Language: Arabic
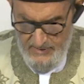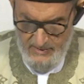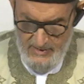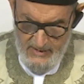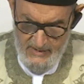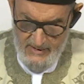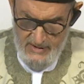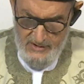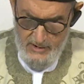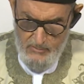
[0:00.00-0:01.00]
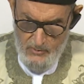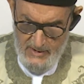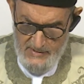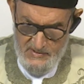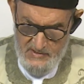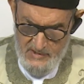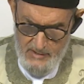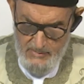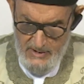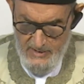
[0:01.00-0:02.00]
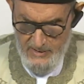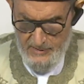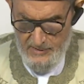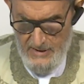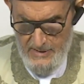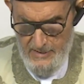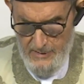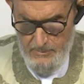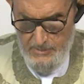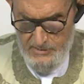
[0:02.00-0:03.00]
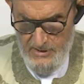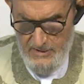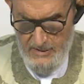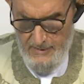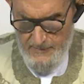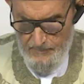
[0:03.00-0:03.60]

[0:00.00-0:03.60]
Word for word: تاخذ هذه المؤسسة المالية الراعية للبطاقة